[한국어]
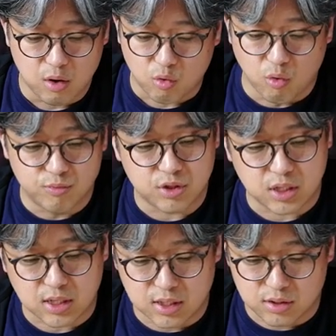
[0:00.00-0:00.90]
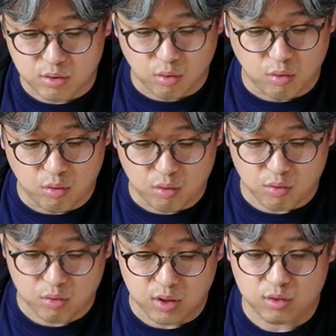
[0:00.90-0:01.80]
그 문제까지도
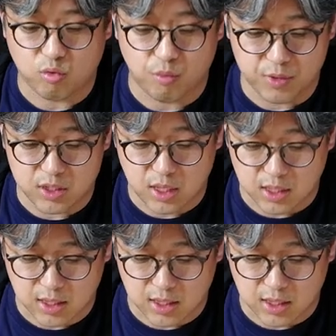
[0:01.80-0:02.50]
여기는 고민이 되어